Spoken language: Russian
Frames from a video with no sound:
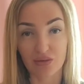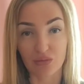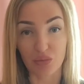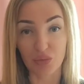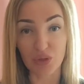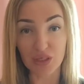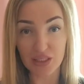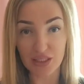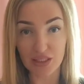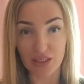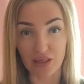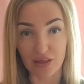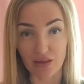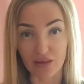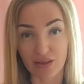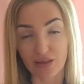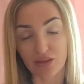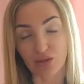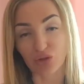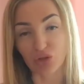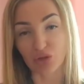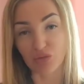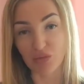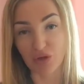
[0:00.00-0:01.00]
мысли,
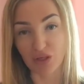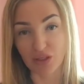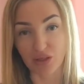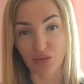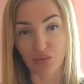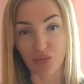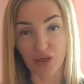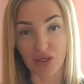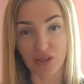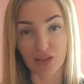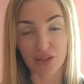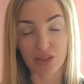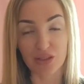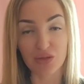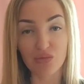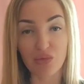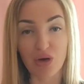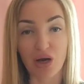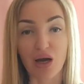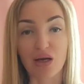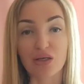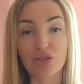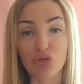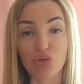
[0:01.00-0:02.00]
которые мне
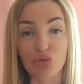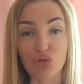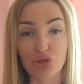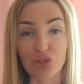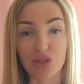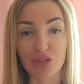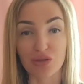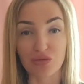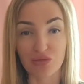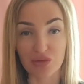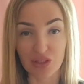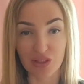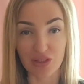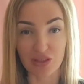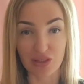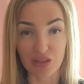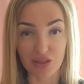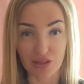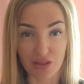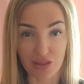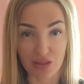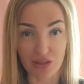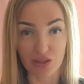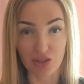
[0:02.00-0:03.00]
необходимо осуществить
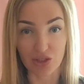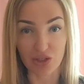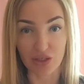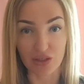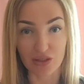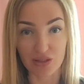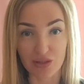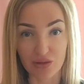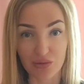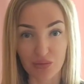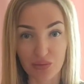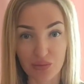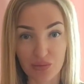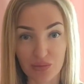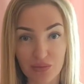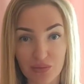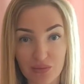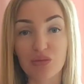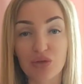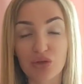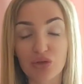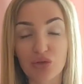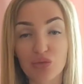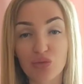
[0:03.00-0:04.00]
здесь сейчас.
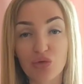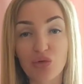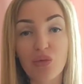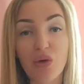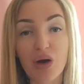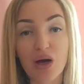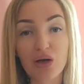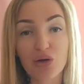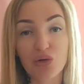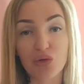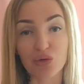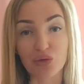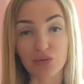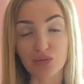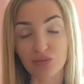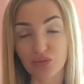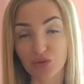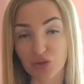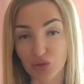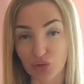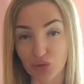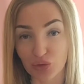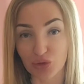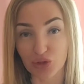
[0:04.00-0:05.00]
Я беру бумагу
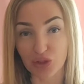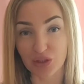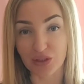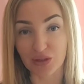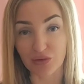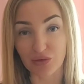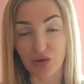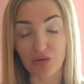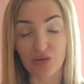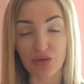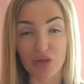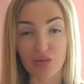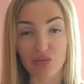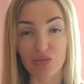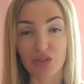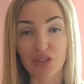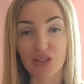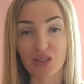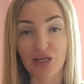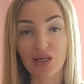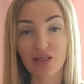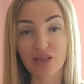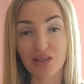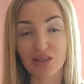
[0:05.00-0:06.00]
с ручкой во время
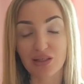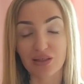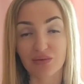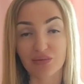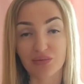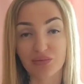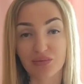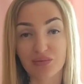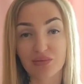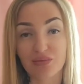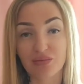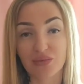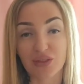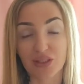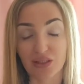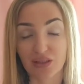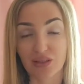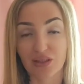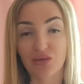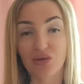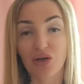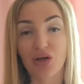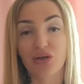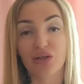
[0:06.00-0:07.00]
сеанса,
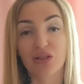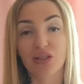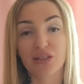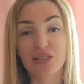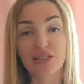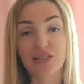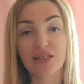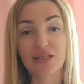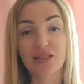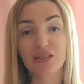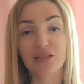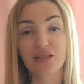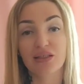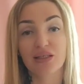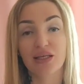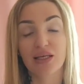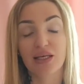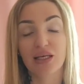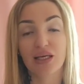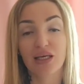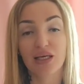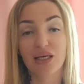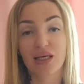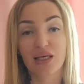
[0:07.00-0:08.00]
закрываю глаза
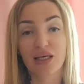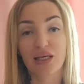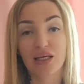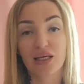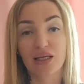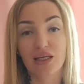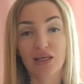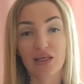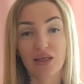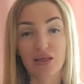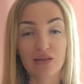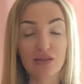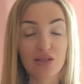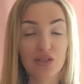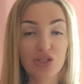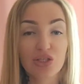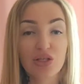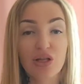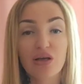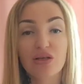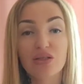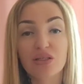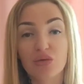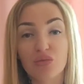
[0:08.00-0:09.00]
и
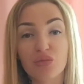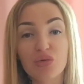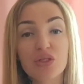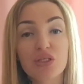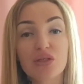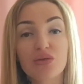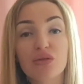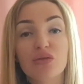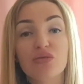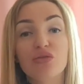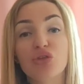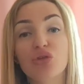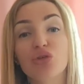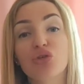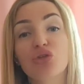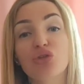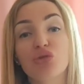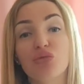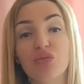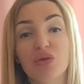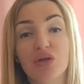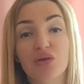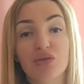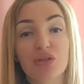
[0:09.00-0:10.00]
начинаю записывать все,
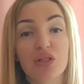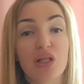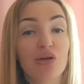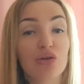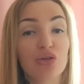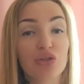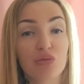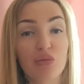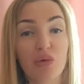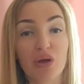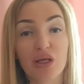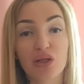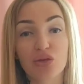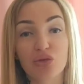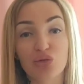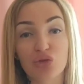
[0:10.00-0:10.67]
что мне выдает моя